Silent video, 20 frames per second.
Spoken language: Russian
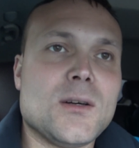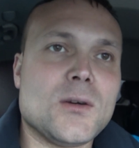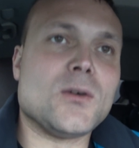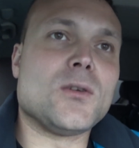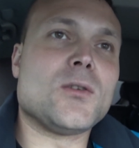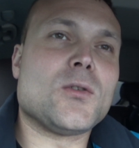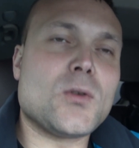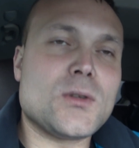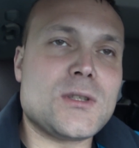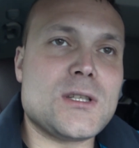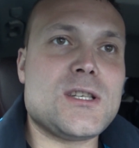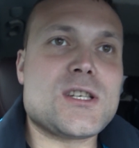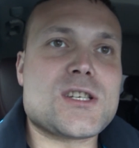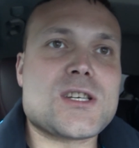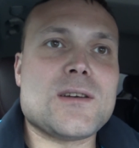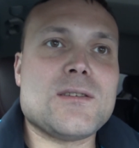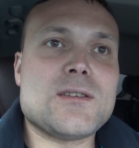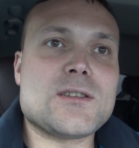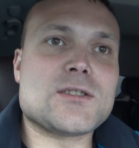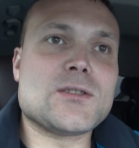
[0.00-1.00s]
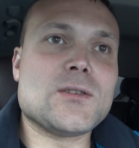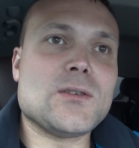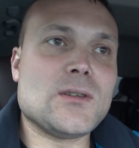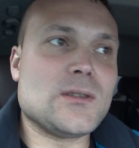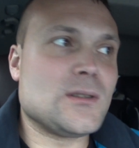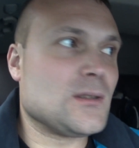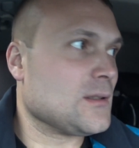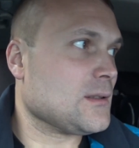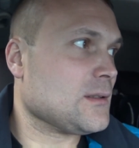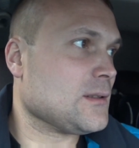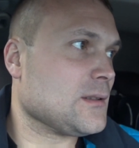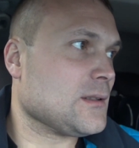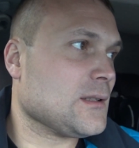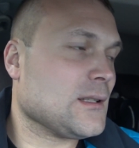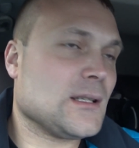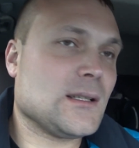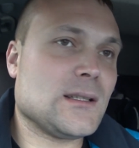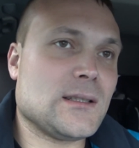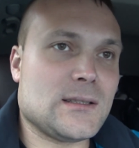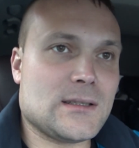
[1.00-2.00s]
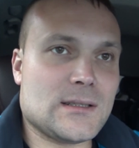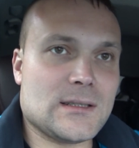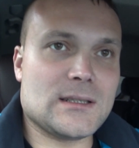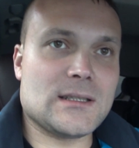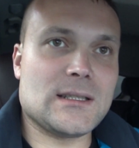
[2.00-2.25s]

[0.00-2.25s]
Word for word: он хоть и дешевле стоит на